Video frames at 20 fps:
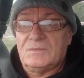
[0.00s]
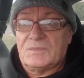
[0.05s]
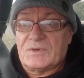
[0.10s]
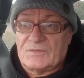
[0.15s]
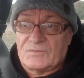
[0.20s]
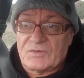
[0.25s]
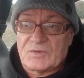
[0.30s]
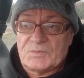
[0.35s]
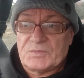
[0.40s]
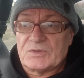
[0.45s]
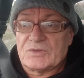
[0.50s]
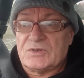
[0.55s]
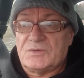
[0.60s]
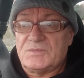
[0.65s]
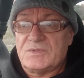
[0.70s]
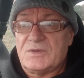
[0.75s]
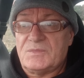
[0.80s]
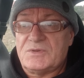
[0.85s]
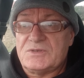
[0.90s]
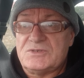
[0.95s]

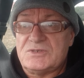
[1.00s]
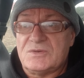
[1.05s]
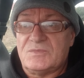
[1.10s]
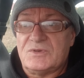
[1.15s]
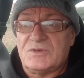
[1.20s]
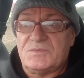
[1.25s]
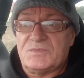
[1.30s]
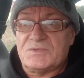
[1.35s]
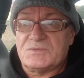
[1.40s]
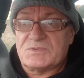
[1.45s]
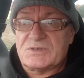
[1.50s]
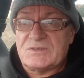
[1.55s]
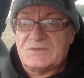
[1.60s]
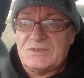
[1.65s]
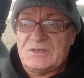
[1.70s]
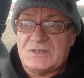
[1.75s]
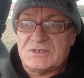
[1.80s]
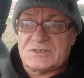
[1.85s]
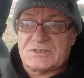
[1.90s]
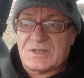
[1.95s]
prawdopodobnie będziemy przez
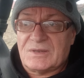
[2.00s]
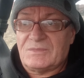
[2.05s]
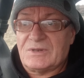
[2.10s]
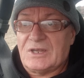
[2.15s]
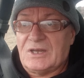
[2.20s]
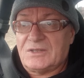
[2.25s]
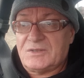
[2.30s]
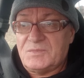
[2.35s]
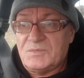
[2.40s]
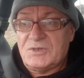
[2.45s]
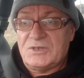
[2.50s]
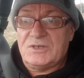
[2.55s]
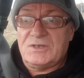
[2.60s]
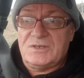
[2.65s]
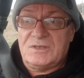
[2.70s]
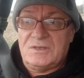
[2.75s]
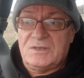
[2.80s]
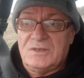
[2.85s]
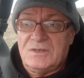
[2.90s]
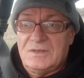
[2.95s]
ileś tam lat my
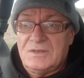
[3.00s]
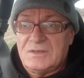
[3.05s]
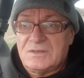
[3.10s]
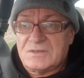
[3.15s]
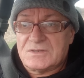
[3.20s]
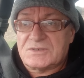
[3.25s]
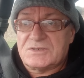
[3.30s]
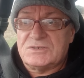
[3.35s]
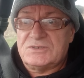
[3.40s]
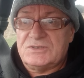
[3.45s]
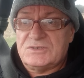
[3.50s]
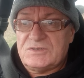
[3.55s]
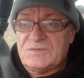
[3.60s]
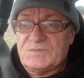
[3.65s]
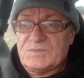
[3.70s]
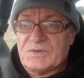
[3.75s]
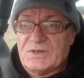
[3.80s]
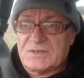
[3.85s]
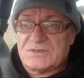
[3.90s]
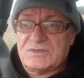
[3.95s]
i nasze dzieci
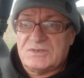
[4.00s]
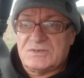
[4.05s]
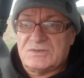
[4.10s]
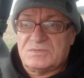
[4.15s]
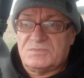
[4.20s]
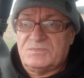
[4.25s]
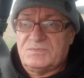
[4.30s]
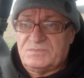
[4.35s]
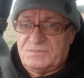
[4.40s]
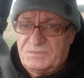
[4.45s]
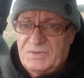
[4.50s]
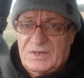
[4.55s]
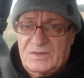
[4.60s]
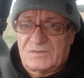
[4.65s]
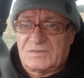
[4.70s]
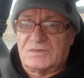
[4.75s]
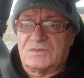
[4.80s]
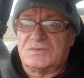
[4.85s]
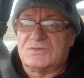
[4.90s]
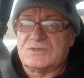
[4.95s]
płacić
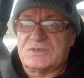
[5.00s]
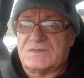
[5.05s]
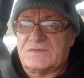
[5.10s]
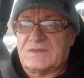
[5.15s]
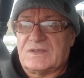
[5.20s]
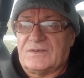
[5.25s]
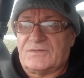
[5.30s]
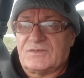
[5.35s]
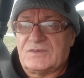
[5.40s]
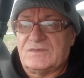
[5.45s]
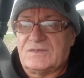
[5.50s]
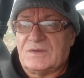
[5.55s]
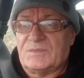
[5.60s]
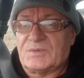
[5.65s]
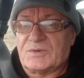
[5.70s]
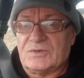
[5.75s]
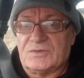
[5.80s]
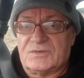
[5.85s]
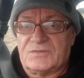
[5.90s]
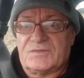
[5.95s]
bardzo duże stawki za
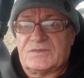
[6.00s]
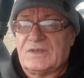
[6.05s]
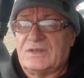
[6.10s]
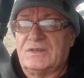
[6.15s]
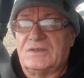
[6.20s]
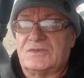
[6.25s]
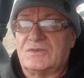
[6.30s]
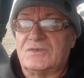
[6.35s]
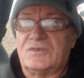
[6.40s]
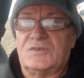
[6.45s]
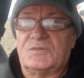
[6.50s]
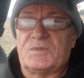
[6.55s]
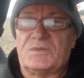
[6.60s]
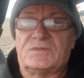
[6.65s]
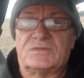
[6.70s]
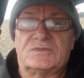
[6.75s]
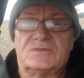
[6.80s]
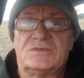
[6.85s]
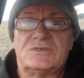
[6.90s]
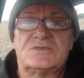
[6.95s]
prąd. Wcale to nie
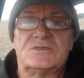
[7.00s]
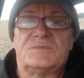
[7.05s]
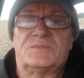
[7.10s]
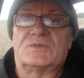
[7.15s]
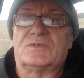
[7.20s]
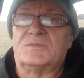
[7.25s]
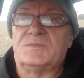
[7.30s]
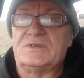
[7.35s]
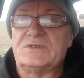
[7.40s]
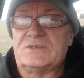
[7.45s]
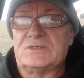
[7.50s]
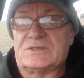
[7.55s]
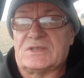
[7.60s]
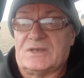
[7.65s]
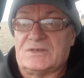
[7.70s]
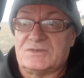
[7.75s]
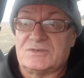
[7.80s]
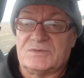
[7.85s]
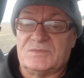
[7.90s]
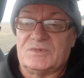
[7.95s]
spowoduje, że prąd będzie
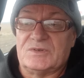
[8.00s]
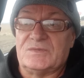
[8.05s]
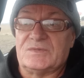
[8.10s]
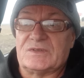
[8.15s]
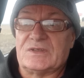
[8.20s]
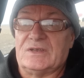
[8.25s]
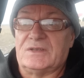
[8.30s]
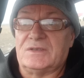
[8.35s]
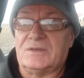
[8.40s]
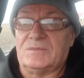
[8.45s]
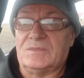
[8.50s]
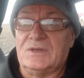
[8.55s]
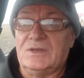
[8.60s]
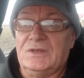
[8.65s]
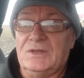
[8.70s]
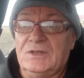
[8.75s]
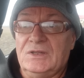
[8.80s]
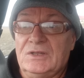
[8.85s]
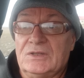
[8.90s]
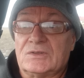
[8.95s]
tańszy moim zdaniem.
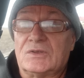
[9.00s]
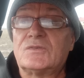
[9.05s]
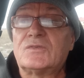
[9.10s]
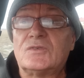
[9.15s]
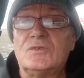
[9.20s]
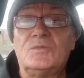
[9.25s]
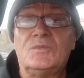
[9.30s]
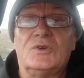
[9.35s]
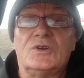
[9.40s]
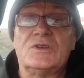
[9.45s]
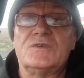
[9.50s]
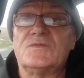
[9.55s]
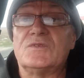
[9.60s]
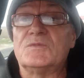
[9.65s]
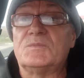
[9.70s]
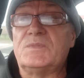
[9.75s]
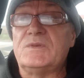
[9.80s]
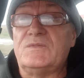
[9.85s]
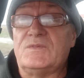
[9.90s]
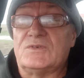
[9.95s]
To są moje
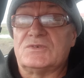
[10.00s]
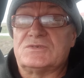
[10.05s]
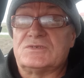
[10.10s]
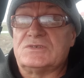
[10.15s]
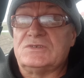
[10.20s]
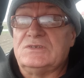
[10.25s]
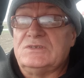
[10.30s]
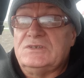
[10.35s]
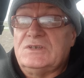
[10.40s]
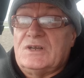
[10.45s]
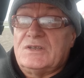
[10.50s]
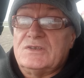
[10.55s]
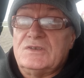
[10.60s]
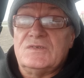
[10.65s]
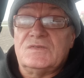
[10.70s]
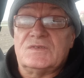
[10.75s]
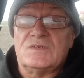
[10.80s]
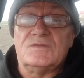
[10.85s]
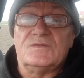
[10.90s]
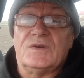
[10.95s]
wątpliwości. Ja nie
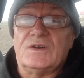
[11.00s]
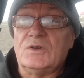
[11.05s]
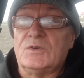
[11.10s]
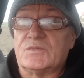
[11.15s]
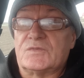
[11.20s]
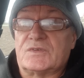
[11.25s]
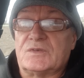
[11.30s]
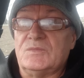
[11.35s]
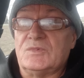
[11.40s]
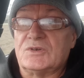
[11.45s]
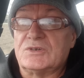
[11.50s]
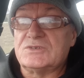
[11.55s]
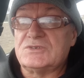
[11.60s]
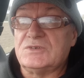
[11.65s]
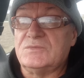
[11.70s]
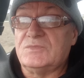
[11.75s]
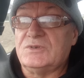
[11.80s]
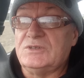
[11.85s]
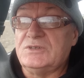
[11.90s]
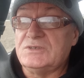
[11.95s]
jestem fachowcem, mogę
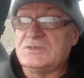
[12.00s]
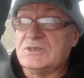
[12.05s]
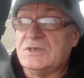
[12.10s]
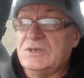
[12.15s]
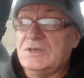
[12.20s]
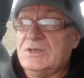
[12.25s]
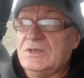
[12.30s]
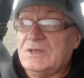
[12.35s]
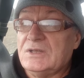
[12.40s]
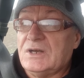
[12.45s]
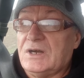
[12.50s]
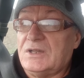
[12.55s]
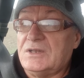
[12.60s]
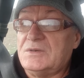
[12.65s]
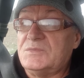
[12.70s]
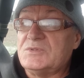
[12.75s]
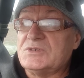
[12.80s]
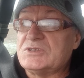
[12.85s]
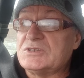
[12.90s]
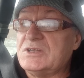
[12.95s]
się mylić,
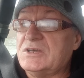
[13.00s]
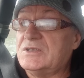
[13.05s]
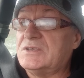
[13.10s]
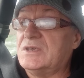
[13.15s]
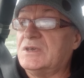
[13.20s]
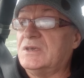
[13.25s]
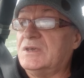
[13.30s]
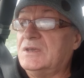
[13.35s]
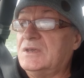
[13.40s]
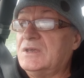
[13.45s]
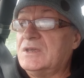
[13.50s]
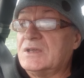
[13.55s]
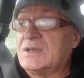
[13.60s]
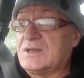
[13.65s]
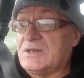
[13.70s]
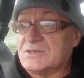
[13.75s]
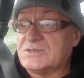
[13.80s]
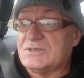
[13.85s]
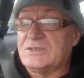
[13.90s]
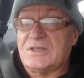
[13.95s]
ale myślenie
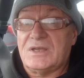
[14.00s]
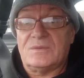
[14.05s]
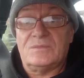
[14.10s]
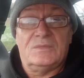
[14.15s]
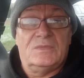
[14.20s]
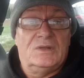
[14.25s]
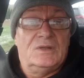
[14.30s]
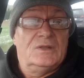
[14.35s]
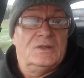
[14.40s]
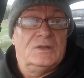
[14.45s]
każe nam y,